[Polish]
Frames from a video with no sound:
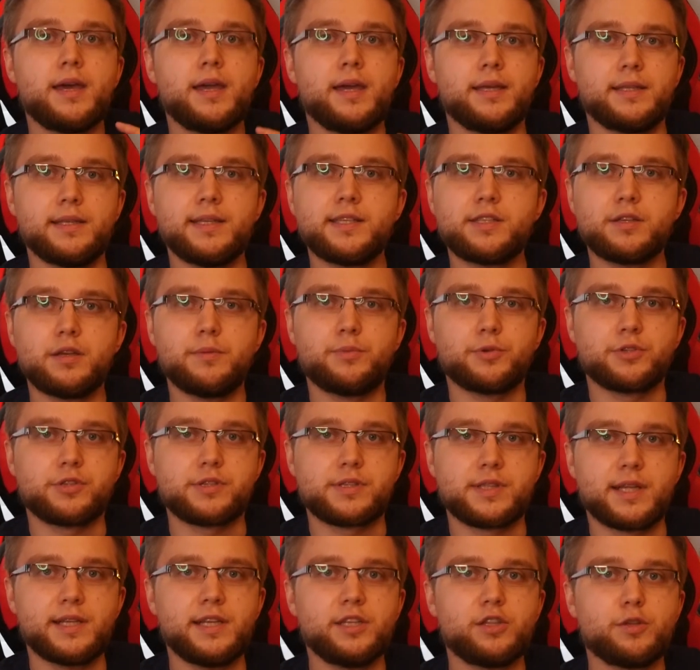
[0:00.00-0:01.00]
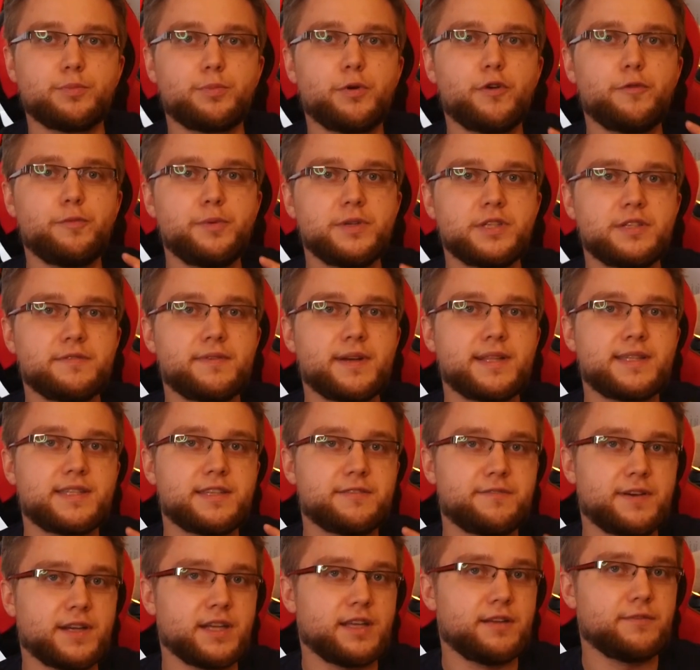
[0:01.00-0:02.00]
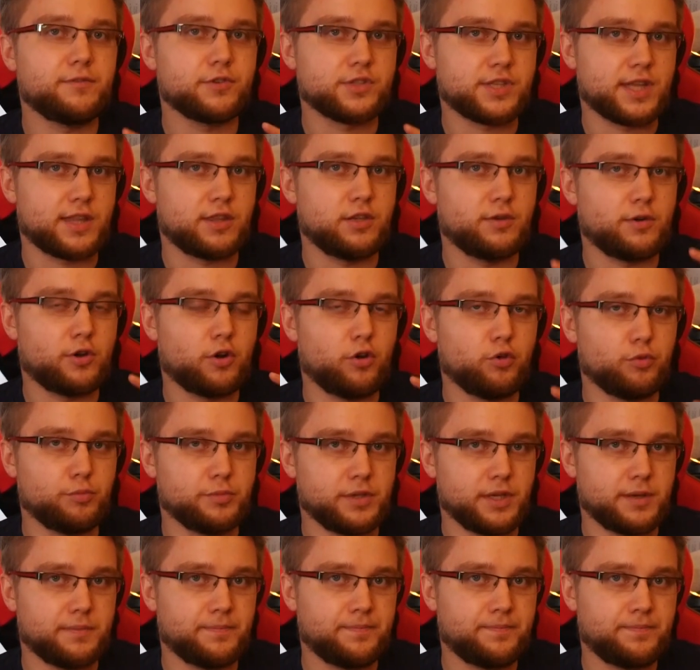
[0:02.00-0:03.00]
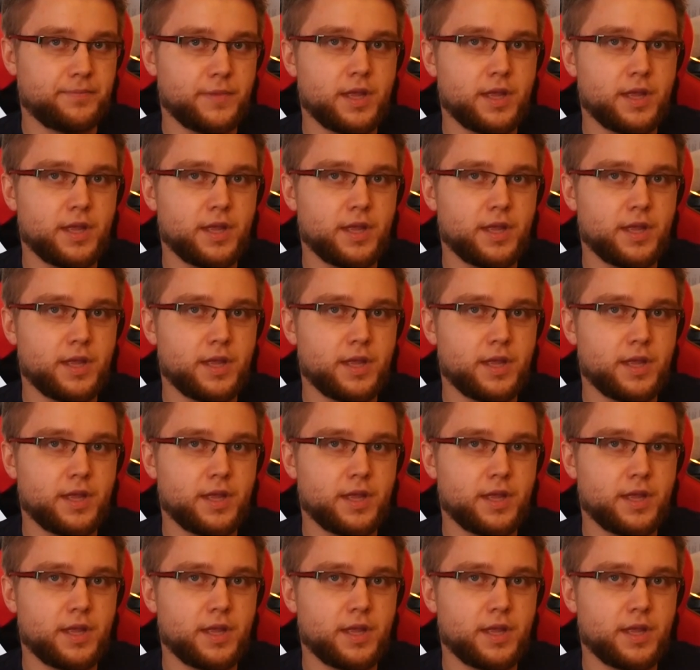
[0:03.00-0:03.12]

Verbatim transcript: Jedyne co mi pozostanie to powpisywać cyferki w ostatnią kolumnie.